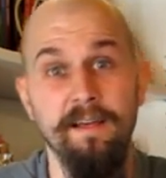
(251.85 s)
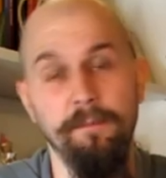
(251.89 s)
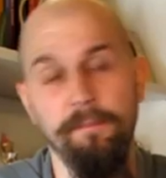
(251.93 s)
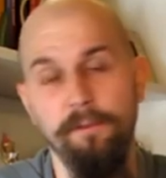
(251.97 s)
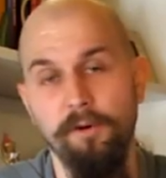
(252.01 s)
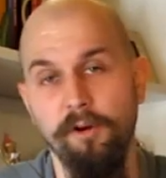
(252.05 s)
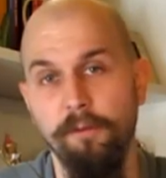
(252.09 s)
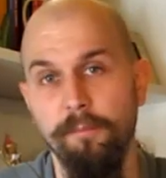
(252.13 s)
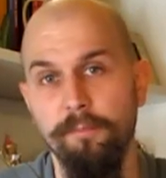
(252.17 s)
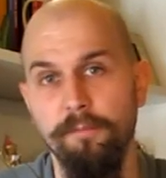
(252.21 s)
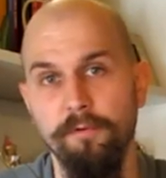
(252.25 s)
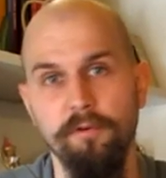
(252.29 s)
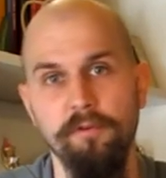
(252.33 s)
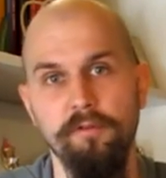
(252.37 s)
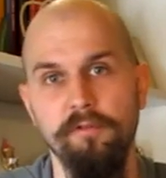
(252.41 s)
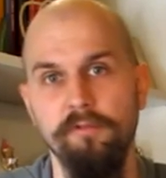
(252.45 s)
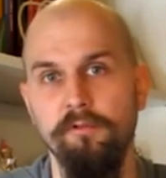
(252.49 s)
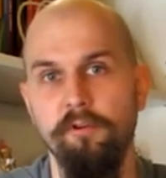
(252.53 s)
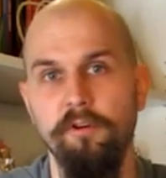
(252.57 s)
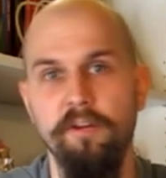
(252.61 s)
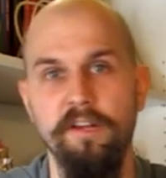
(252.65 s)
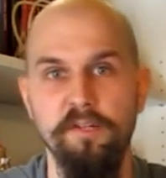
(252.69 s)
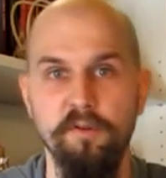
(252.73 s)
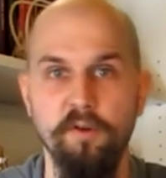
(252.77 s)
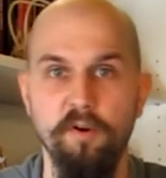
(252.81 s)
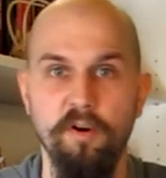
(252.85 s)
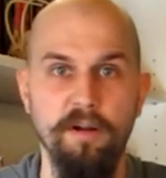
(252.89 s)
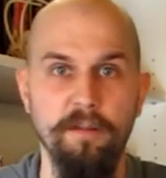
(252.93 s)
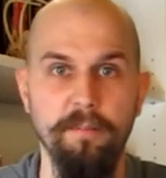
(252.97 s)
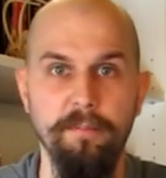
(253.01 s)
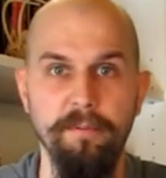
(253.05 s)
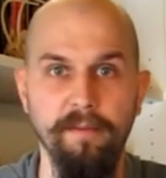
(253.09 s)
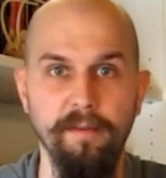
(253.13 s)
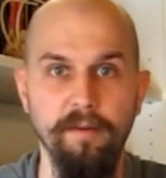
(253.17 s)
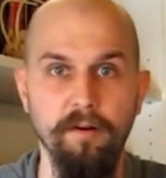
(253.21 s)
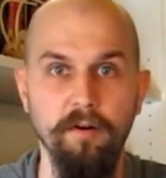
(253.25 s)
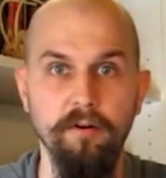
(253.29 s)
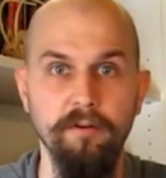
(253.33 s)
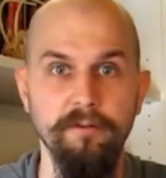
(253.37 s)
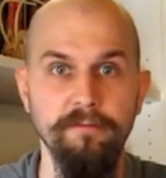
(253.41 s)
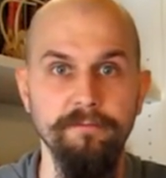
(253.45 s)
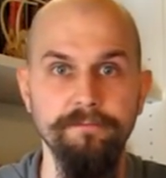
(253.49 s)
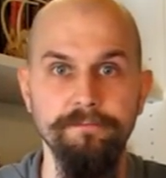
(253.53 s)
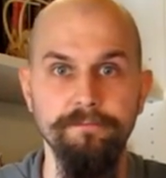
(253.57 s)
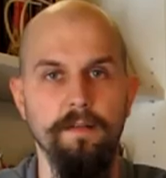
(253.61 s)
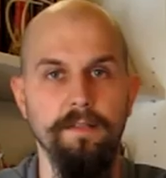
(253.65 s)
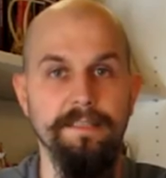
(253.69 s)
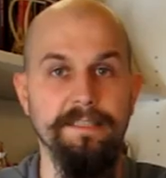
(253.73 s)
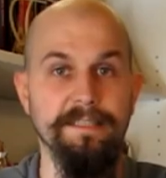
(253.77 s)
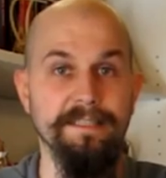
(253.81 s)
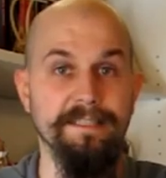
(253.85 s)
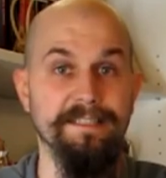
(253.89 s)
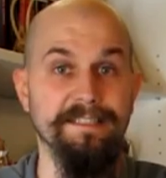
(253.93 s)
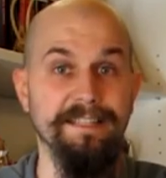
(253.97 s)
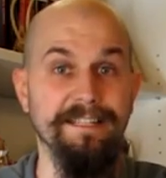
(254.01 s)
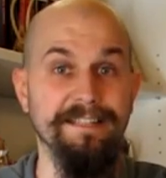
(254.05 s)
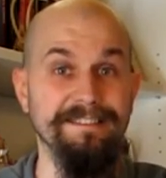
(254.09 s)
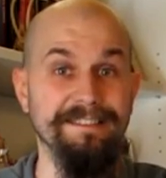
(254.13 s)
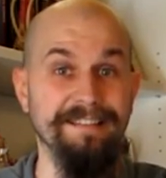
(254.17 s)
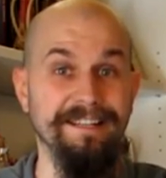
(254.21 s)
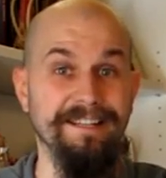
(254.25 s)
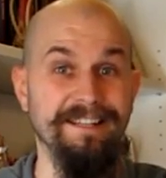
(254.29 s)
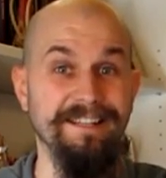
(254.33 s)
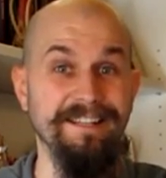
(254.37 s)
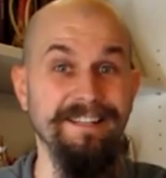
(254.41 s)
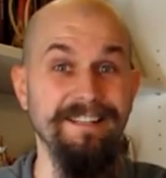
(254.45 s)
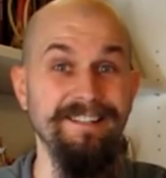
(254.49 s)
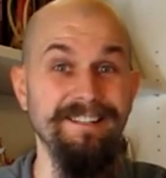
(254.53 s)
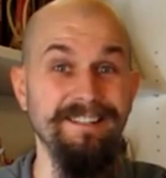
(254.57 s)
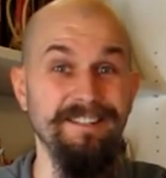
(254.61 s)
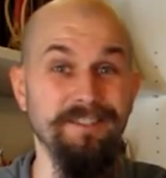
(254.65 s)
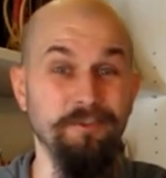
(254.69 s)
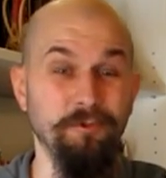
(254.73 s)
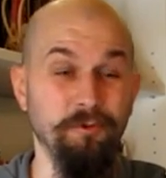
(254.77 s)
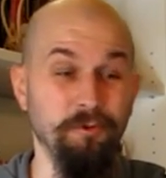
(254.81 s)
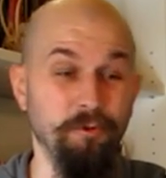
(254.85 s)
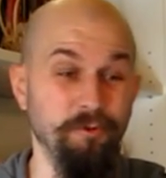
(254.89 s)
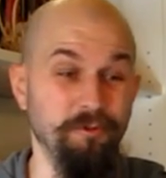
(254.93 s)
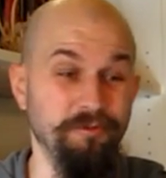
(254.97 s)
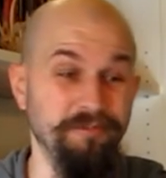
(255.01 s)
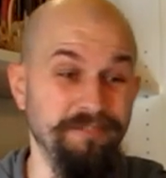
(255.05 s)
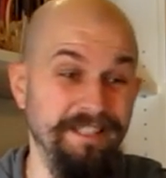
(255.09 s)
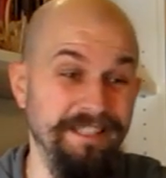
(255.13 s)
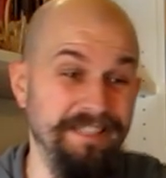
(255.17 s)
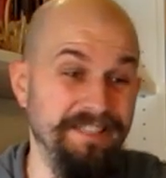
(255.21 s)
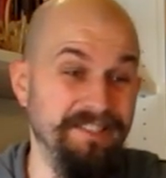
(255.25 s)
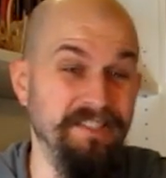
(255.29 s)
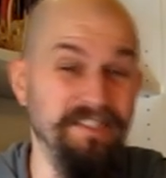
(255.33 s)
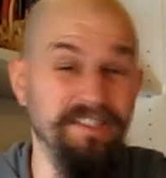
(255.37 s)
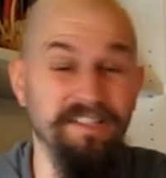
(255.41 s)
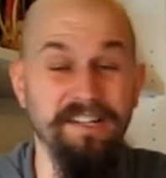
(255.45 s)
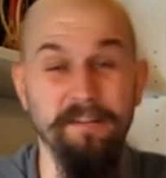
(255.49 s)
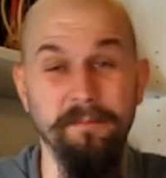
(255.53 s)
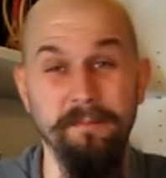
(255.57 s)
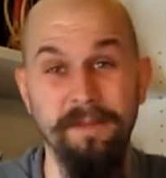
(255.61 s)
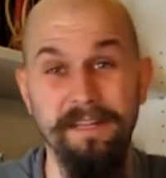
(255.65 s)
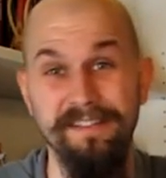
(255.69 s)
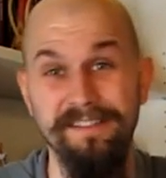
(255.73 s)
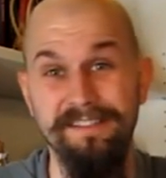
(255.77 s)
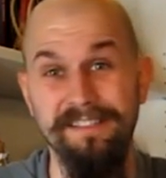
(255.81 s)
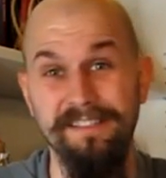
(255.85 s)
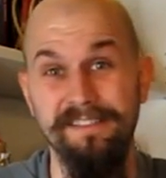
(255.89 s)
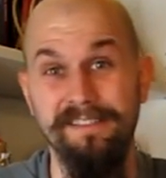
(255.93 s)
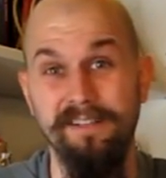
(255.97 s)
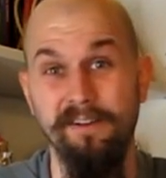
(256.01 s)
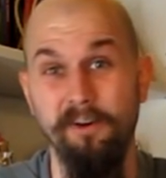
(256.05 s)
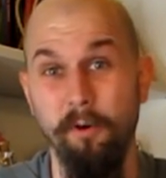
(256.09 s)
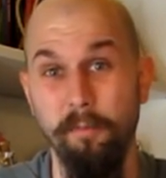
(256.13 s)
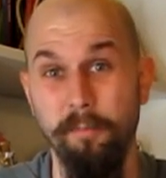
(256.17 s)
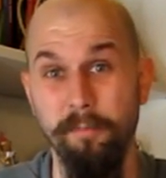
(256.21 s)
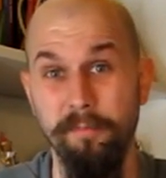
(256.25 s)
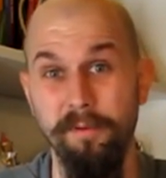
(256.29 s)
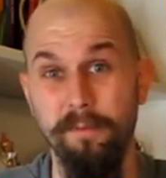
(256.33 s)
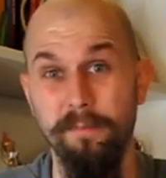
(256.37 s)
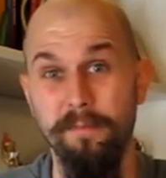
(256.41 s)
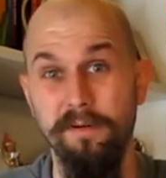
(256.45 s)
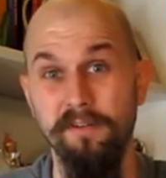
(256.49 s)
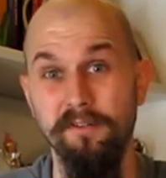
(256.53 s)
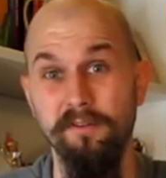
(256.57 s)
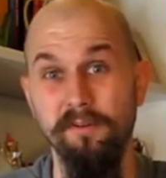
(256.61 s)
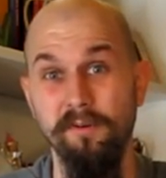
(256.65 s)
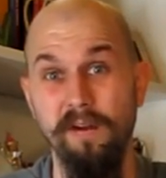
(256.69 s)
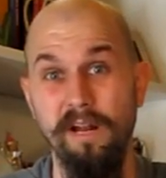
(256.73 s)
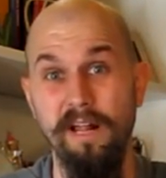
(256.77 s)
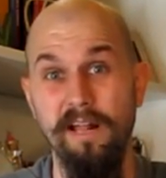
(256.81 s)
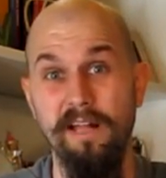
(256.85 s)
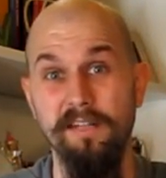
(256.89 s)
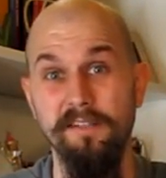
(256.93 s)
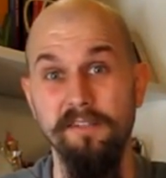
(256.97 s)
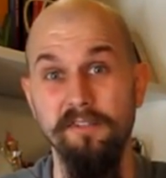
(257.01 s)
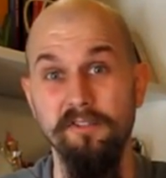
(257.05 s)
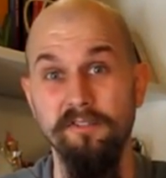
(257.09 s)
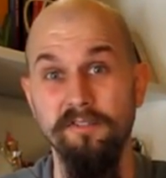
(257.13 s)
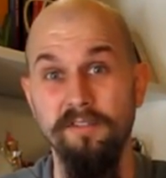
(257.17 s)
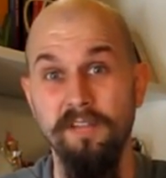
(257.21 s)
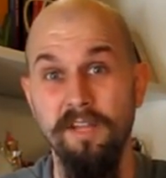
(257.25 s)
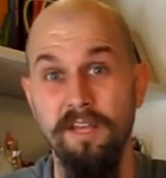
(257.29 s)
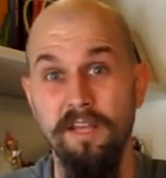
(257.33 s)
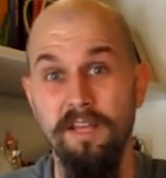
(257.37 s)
proprio non riesco a capirlo. 60 kg sono decisamente troppi per un ragno,